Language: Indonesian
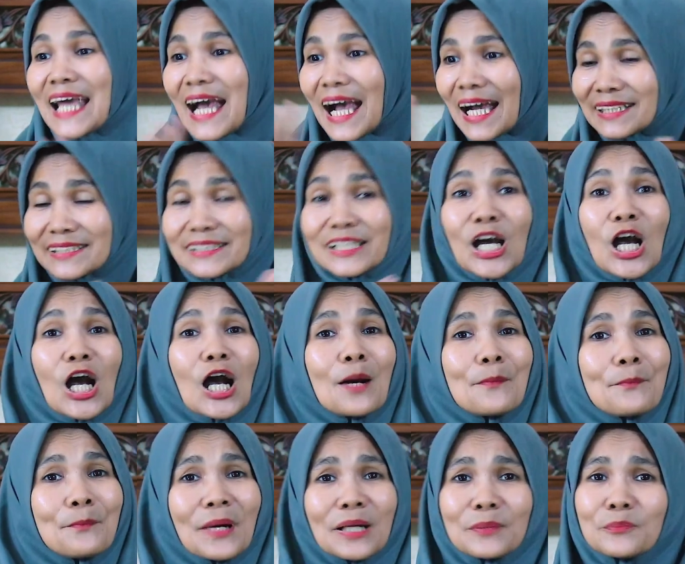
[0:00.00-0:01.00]
Dan
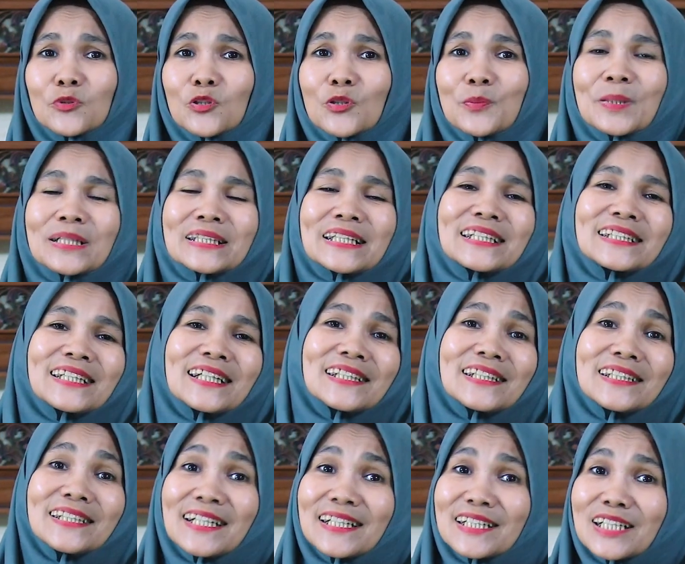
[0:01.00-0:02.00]
40
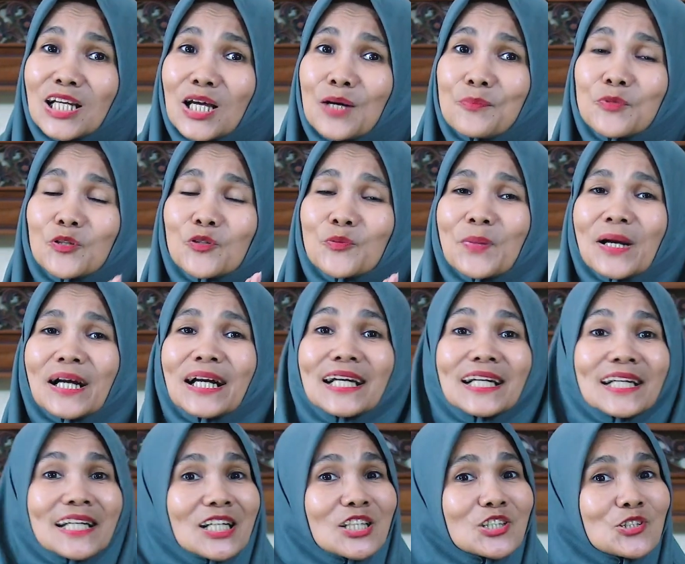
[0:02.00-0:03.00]
pertanyaan ini adalah
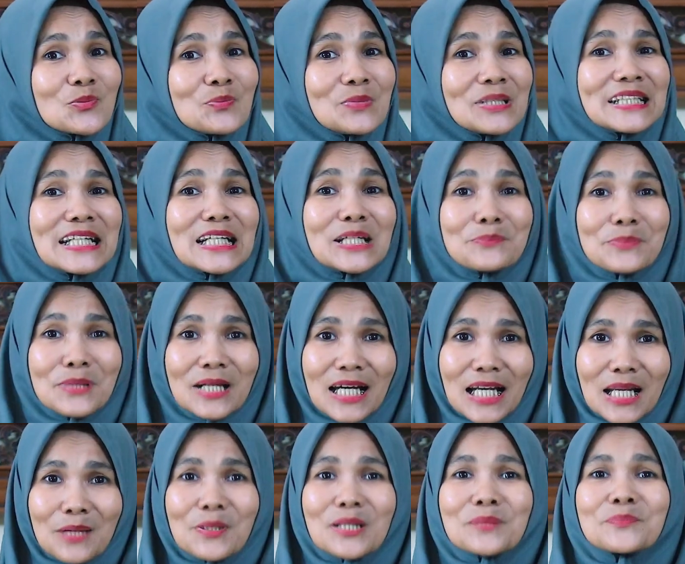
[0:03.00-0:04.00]
merupakan resume dari
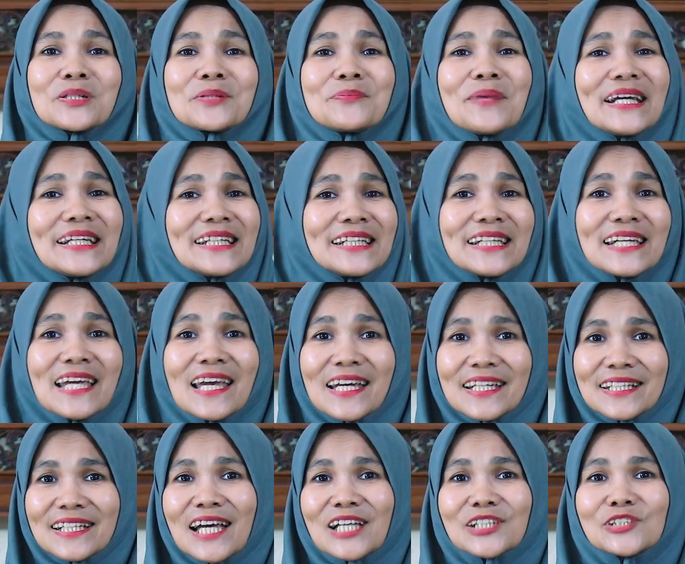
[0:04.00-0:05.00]
pengalaman pribadi
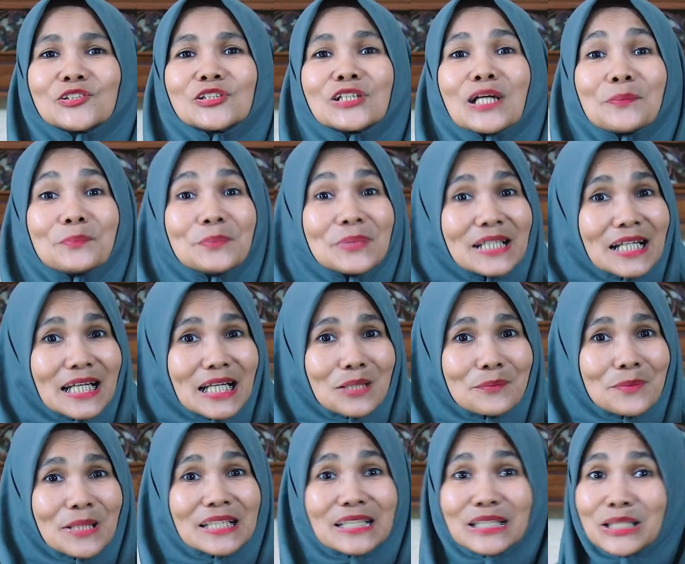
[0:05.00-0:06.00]
dan juga
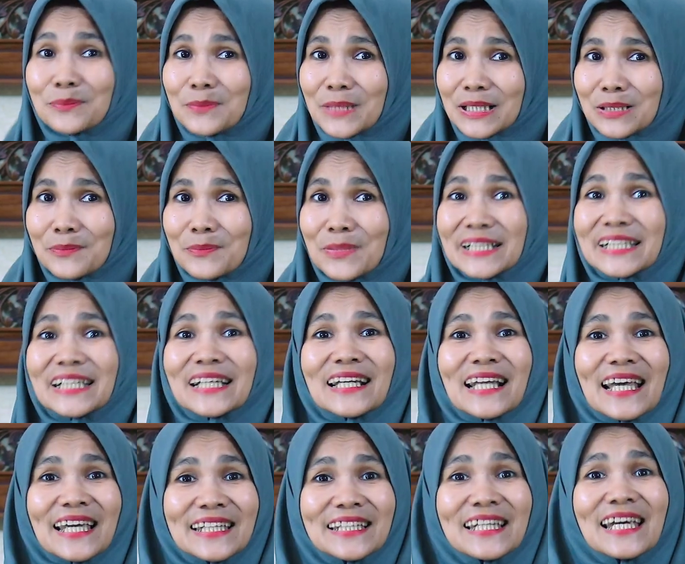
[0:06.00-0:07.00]
pengalaman teman-teman
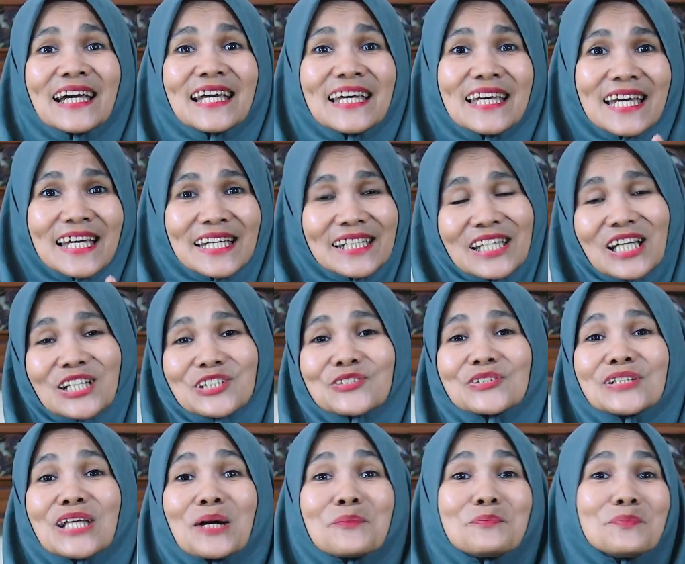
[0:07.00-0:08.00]
yang lainnya
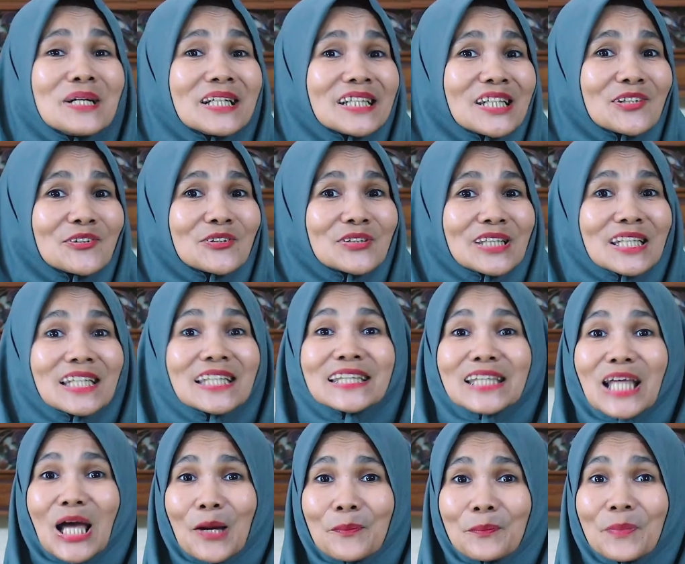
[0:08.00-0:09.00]
yang sudah
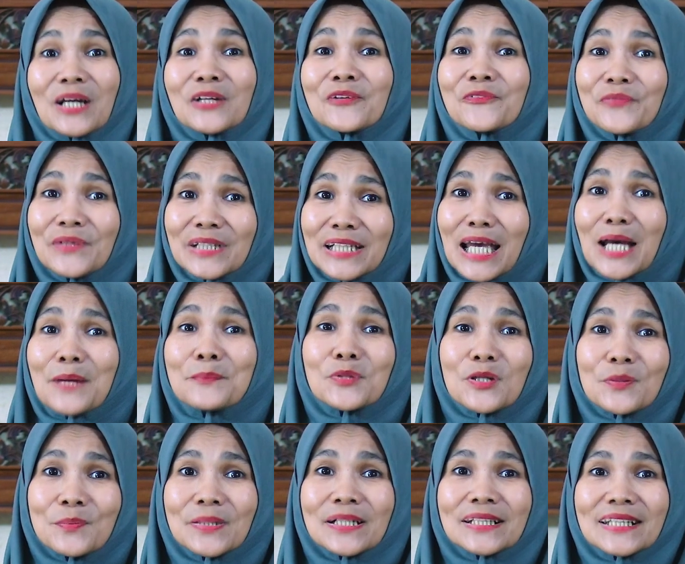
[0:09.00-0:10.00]
mengikuti tahapan fit
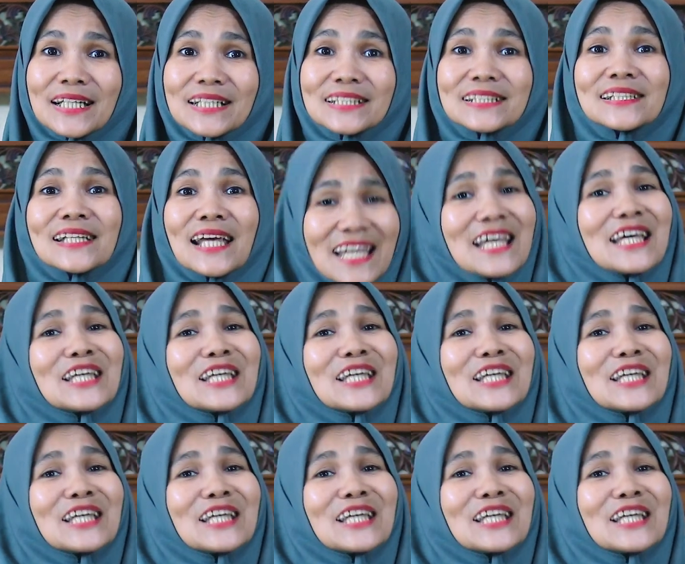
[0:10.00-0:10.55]
and proper test.